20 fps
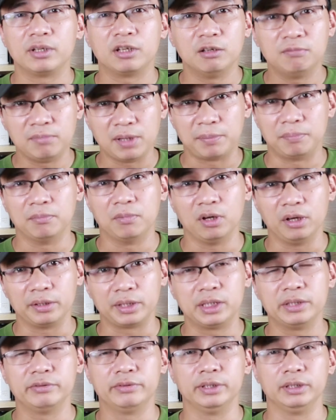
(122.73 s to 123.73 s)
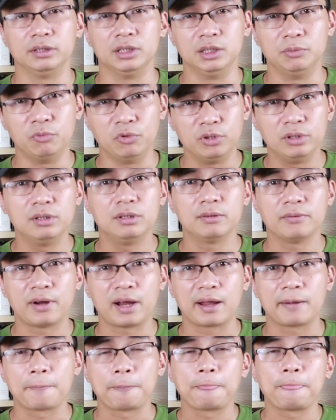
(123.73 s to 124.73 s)
không mệt mỏi khi phải ngửi nước
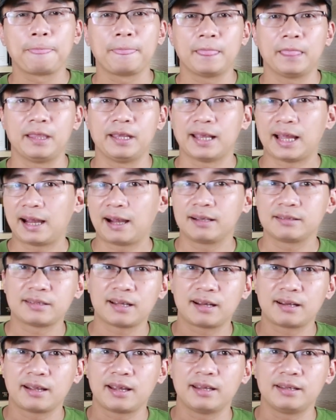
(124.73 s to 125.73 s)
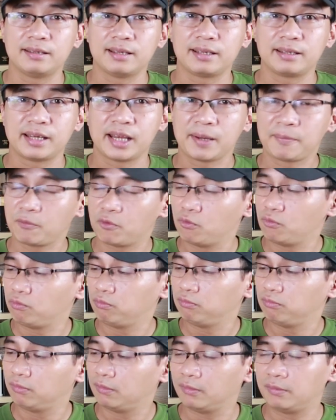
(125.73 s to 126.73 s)
hoa. Thì hai cái chai này anh em
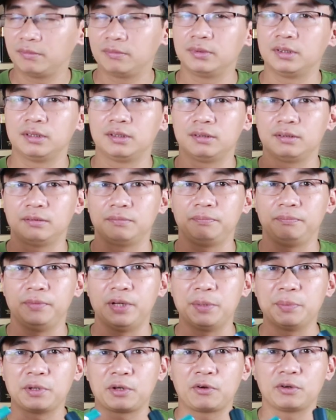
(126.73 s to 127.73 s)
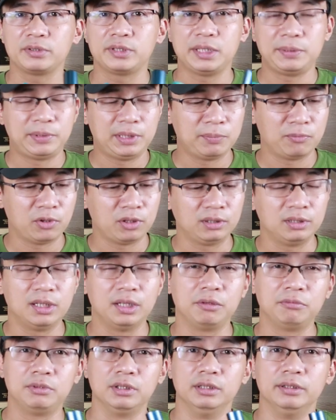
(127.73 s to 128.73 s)
cũng nếu mà có dịp thì mọi
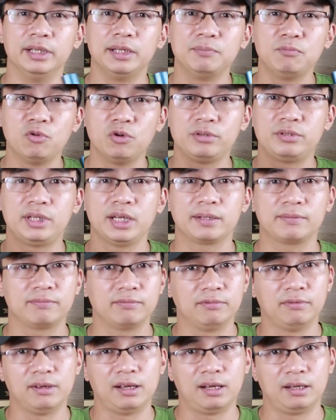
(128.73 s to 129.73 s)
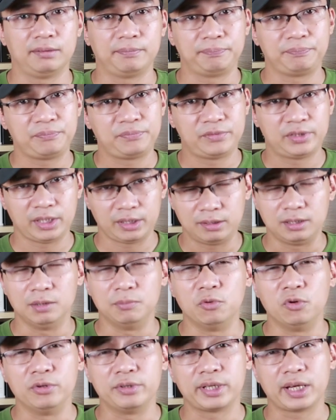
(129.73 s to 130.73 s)
người cũng thử nên mua chiết và check thử
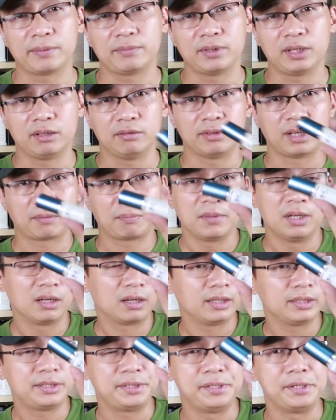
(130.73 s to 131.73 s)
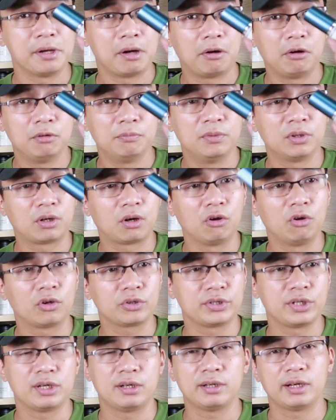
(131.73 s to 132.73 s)
mùi xem nào, đặc biệt là cái Dior Homme
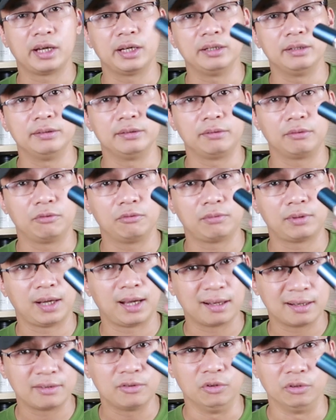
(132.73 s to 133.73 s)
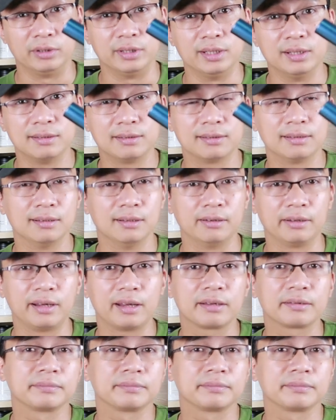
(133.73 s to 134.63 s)
Cologne này khá là nổi tiếng. Ok.